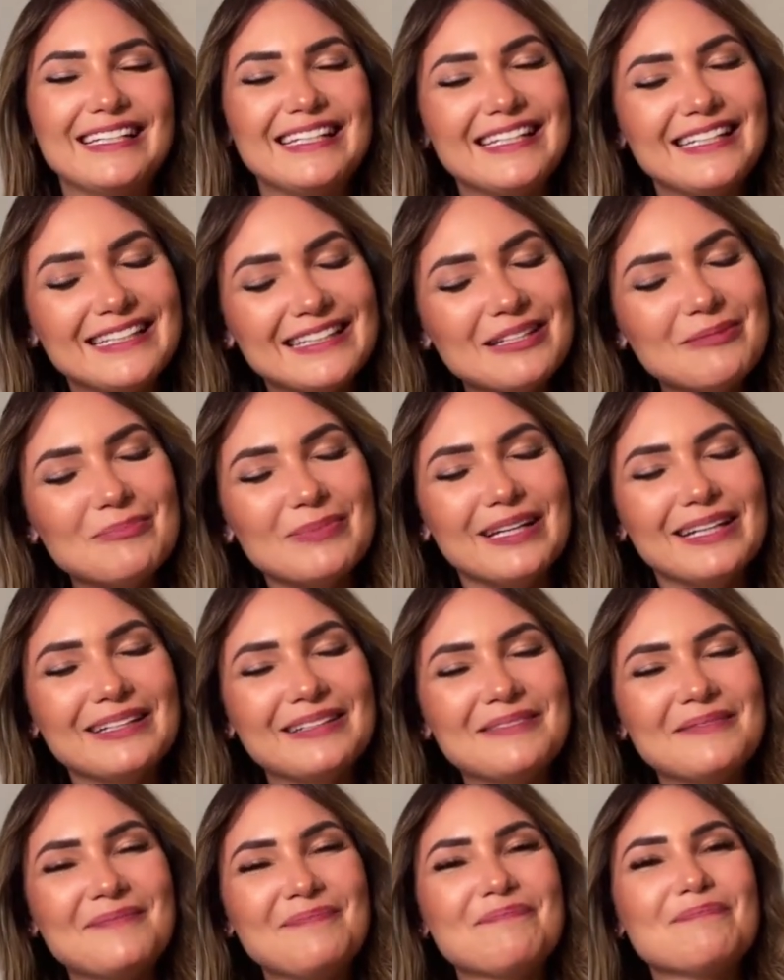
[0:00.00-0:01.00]
E também
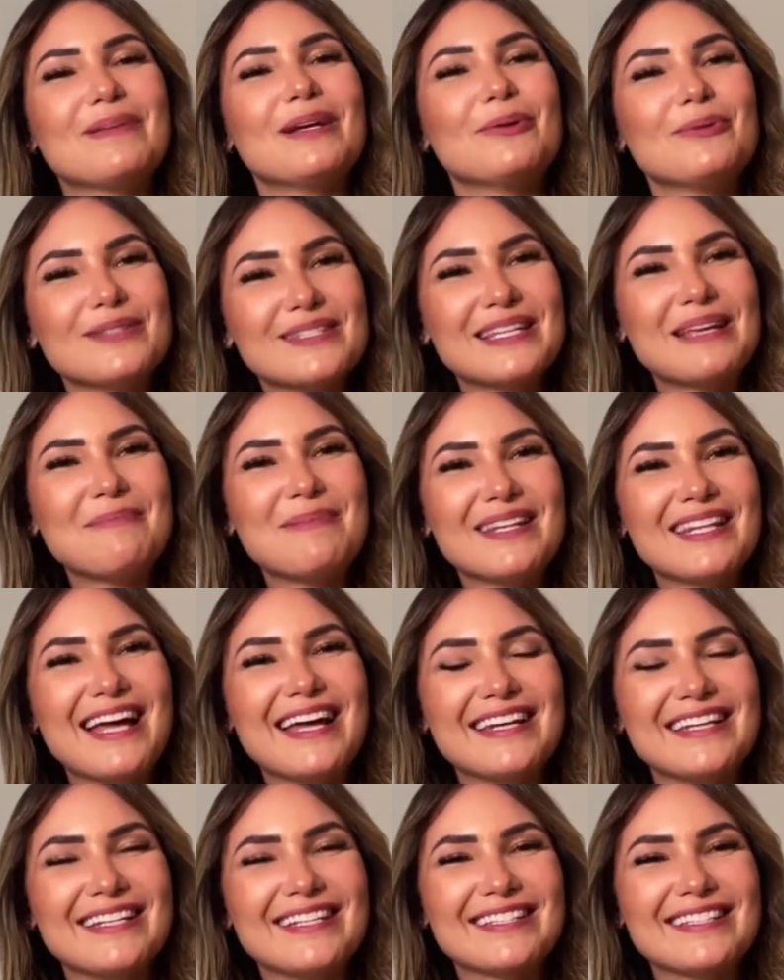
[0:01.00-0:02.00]
pelos
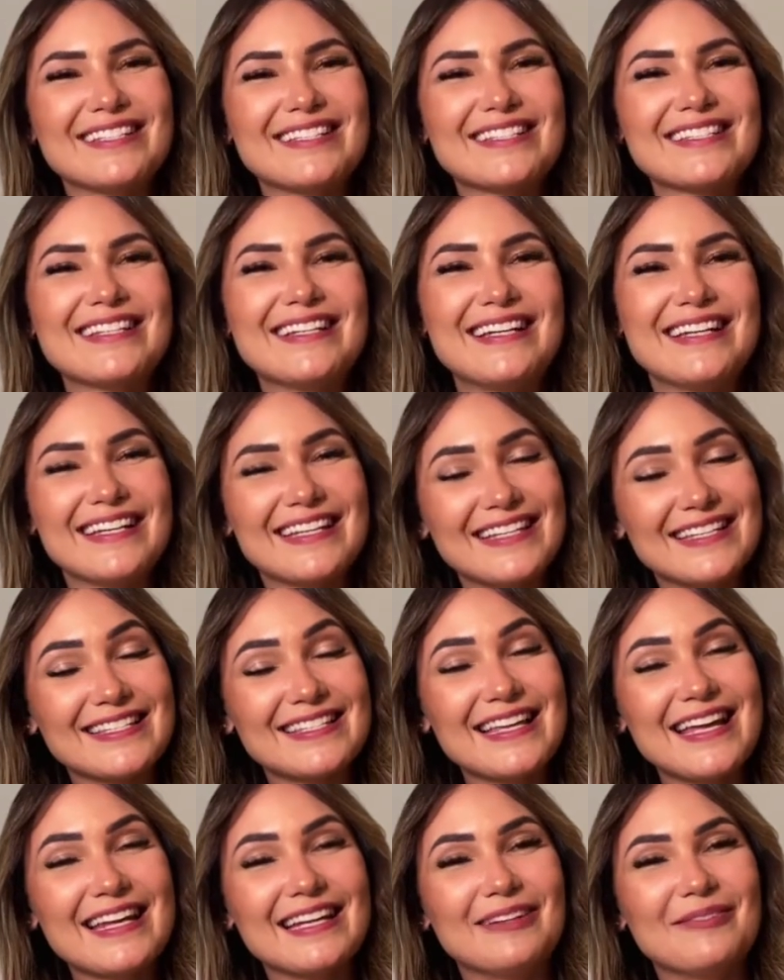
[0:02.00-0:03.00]
seminaristas, que
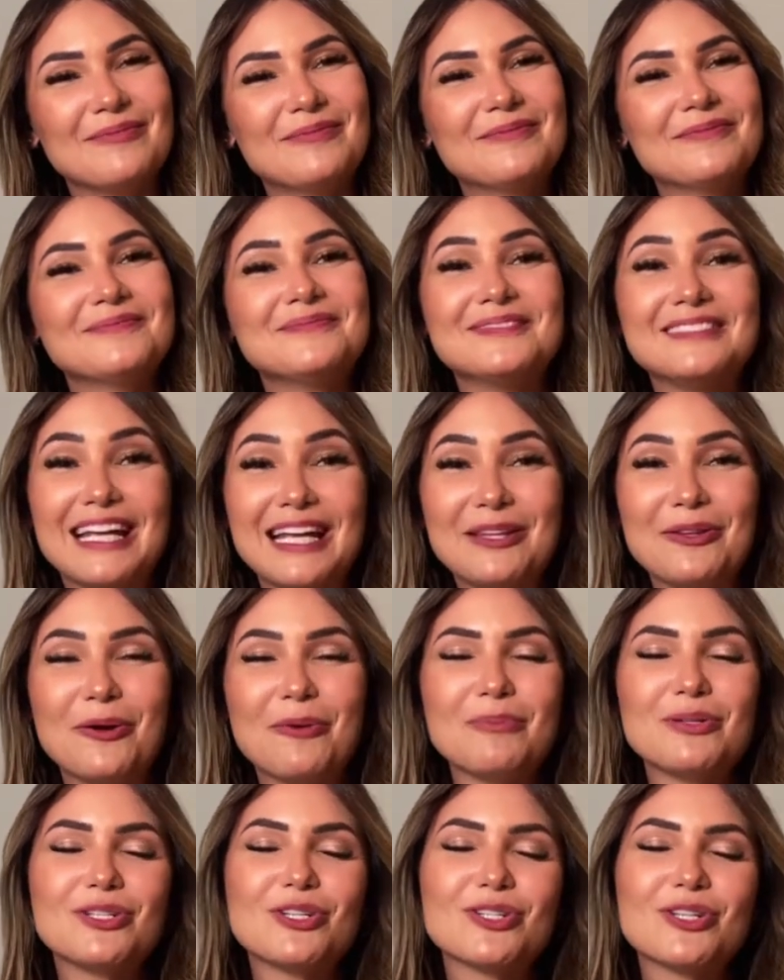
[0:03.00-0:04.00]
serão, em
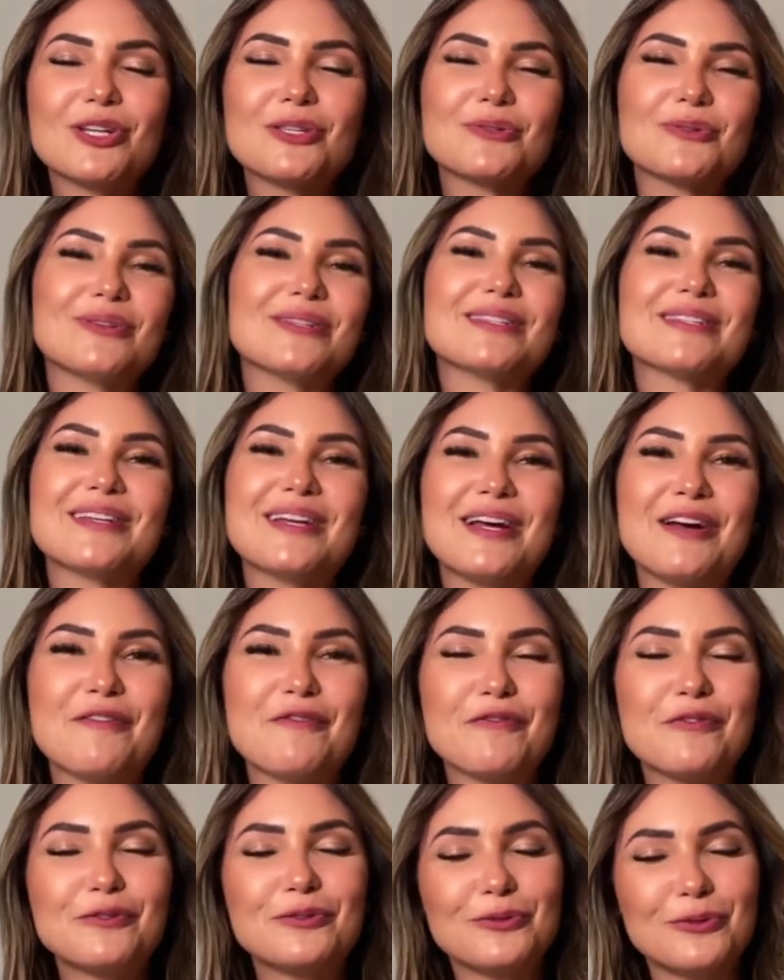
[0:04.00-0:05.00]
nome de Jesus,
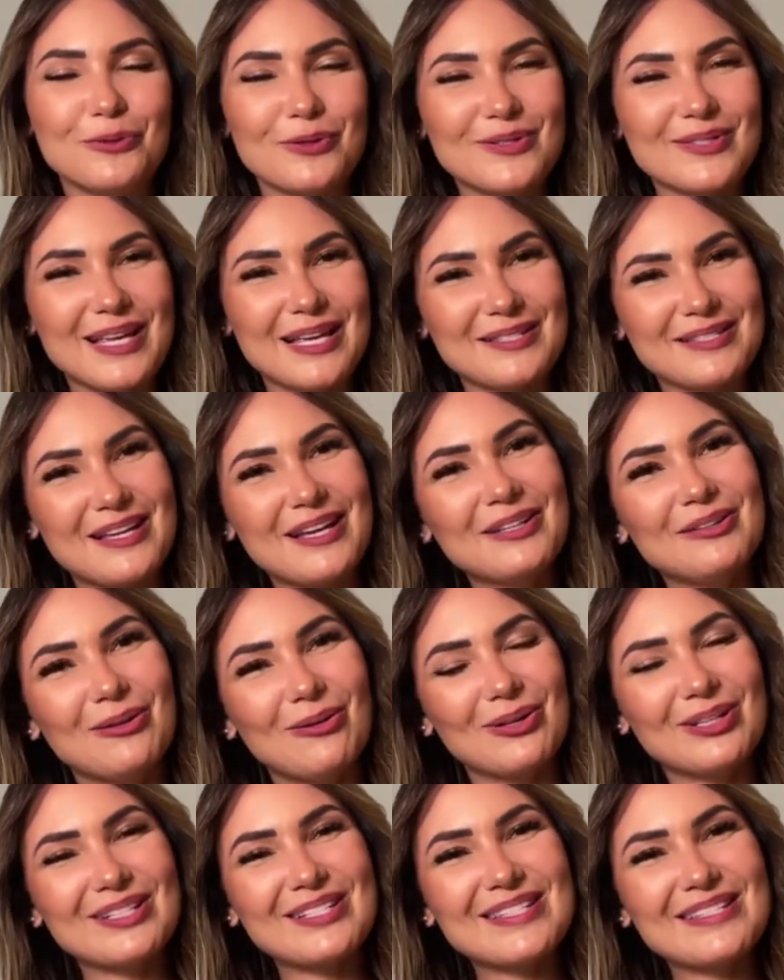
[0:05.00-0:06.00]
futuros
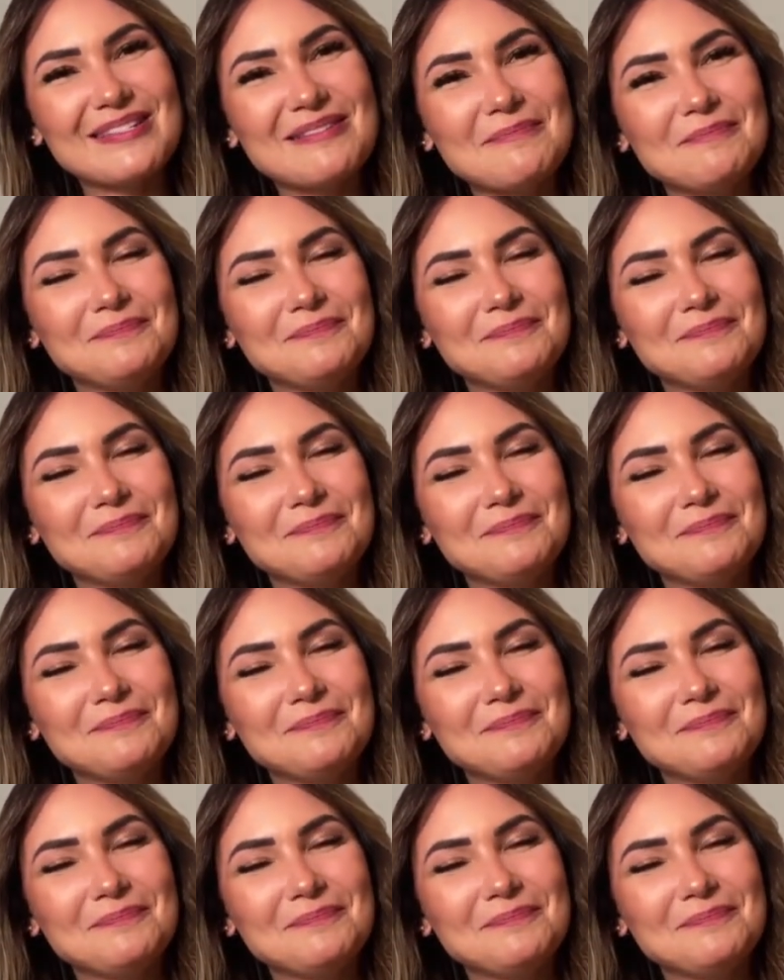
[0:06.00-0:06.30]
sacerdotes.